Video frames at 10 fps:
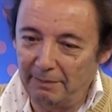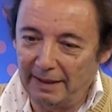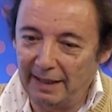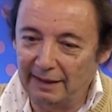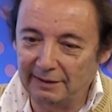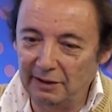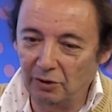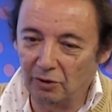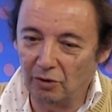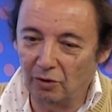
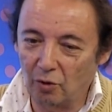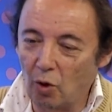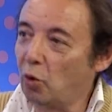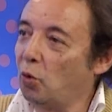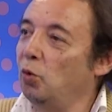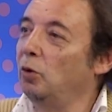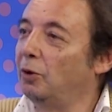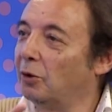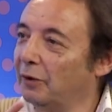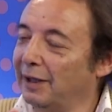permanecido
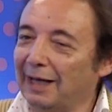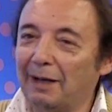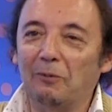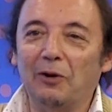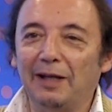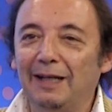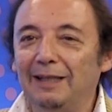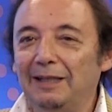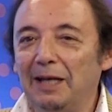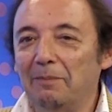oculto, digamos, en
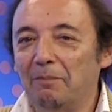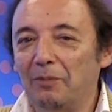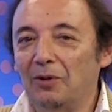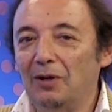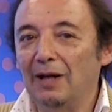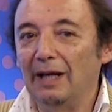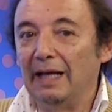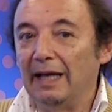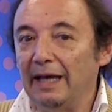el tiempo,